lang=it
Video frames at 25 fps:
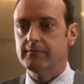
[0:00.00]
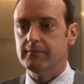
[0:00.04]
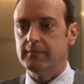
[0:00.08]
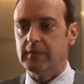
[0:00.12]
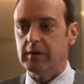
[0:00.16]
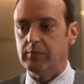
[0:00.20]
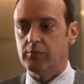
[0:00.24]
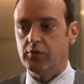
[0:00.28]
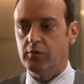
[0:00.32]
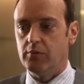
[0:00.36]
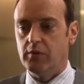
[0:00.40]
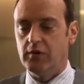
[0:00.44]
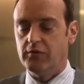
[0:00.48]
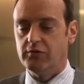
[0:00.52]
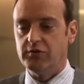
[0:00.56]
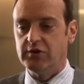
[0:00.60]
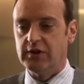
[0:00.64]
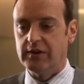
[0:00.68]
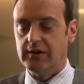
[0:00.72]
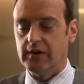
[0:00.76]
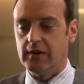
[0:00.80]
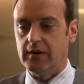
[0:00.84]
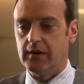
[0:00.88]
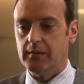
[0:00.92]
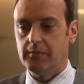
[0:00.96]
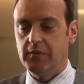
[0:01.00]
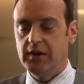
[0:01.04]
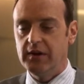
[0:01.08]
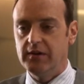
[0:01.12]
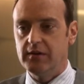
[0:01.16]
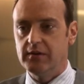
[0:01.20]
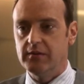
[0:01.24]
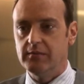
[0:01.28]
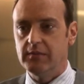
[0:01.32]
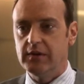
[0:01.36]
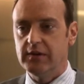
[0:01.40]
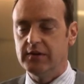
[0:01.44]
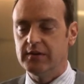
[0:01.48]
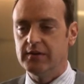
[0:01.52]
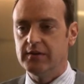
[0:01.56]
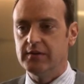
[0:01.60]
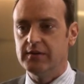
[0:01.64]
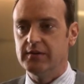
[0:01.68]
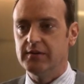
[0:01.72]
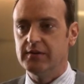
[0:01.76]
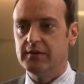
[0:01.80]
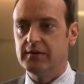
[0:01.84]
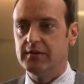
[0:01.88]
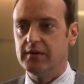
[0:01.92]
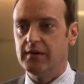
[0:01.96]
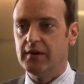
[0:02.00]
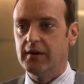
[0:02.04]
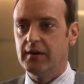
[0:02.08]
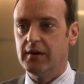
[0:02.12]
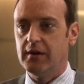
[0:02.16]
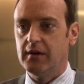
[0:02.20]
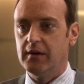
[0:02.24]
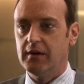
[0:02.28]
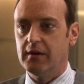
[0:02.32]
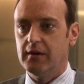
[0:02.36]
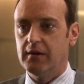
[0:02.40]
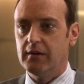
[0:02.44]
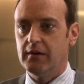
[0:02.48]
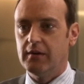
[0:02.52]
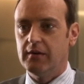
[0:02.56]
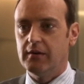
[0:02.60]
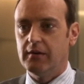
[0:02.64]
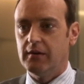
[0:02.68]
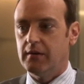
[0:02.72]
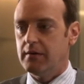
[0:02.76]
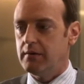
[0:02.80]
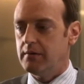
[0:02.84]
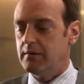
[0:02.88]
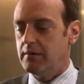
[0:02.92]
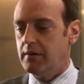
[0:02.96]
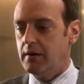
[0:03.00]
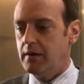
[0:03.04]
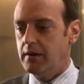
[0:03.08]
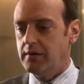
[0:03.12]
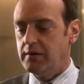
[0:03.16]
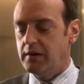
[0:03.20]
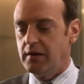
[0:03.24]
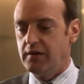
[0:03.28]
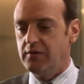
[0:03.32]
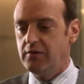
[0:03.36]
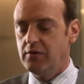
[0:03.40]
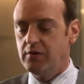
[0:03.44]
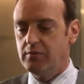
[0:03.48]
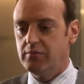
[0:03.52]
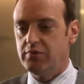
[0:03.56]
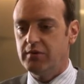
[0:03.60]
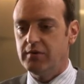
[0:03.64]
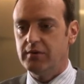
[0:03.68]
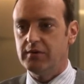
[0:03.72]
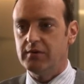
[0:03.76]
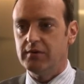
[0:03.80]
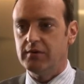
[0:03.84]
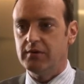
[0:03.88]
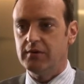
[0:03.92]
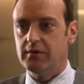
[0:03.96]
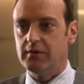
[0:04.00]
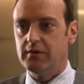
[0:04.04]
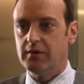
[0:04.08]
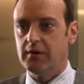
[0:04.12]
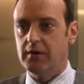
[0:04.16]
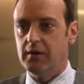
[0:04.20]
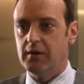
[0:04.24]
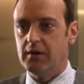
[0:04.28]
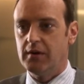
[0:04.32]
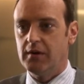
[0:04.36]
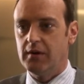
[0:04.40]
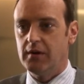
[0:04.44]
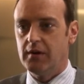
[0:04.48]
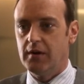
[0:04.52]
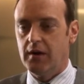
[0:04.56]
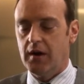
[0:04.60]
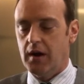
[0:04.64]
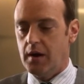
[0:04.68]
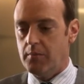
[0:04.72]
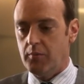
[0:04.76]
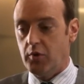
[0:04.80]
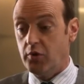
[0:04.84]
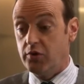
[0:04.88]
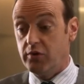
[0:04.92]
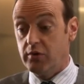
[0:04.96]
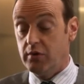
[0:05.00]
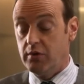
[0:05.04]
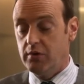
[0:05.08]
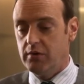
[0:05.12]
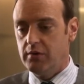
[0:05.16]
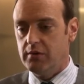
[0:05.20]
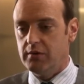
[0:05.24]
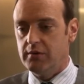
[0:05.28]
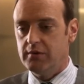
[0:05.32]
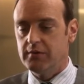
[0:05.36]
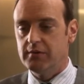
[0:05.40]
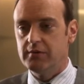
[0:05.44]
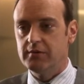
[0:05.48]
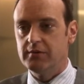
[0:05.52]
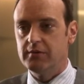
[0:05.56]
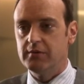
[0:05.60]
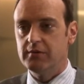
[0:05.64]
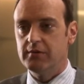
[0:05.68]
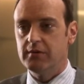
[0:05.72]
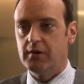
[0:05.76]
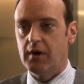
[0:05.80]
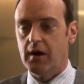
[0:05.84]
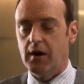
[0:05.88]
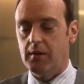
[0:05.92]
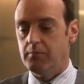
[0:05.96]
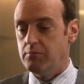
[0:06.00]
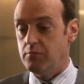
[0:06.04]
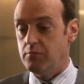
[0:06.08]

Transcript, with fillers: Avvocato, lei è un maestro per me. Lei è un esempio, un mentore, un